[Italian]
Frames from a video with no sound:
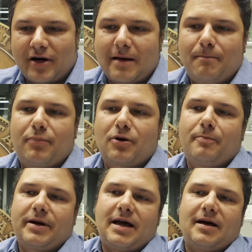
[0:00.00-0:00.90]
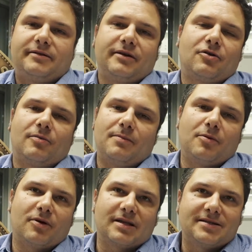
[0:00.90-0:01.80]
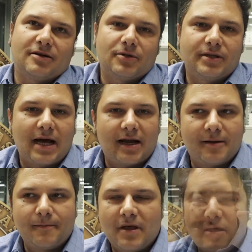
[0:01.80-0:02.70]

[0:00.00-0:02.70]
riappropriati come popolazione mondiale.